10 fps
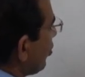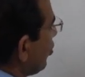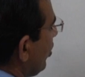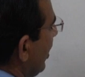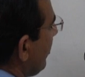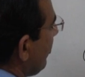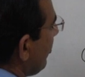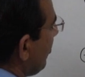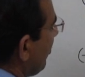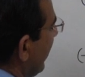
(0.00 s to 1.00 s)
गुणा
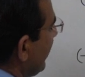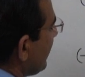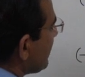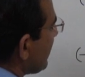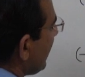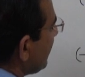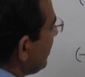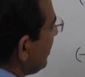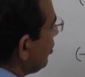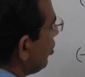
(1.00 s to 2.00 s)
माइनस
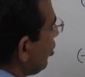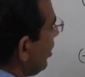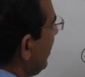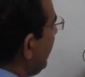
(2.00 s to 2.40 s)
सात इन दो को ले